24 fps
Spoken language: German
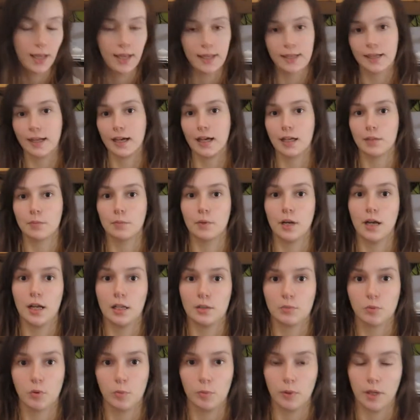da hat man
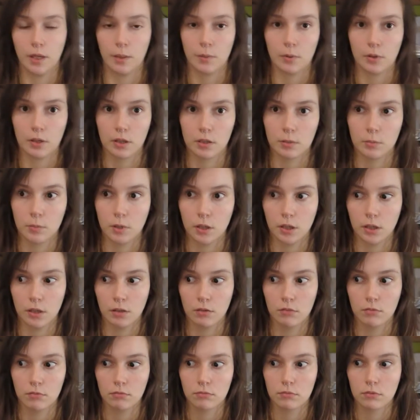halt Probleme, dass man dann
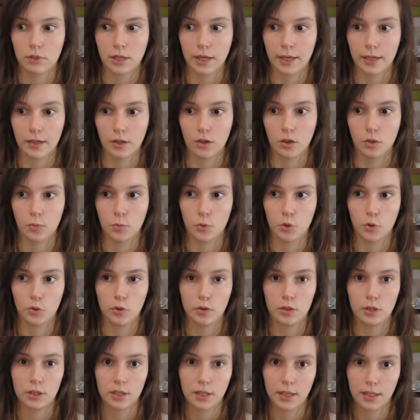keine
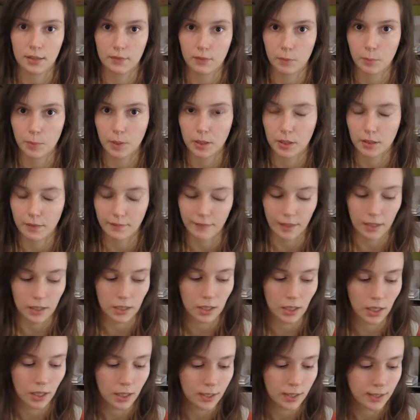Community hat, wie bei
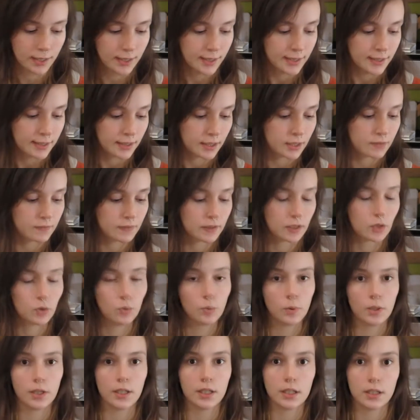Davanda. Deswegen
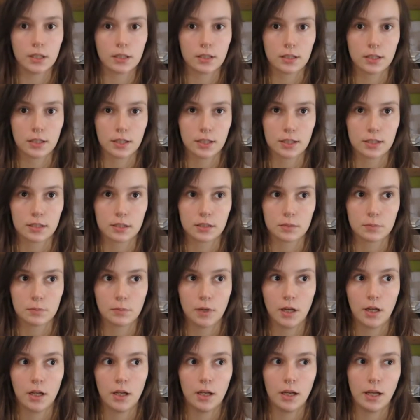überlege ich
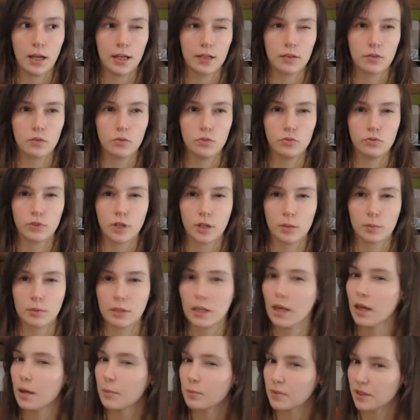erstmal anzufangen mit
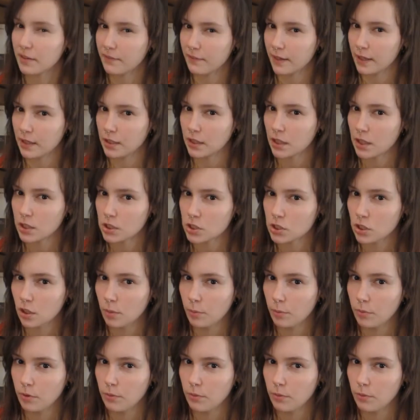einem Davanda-Shop.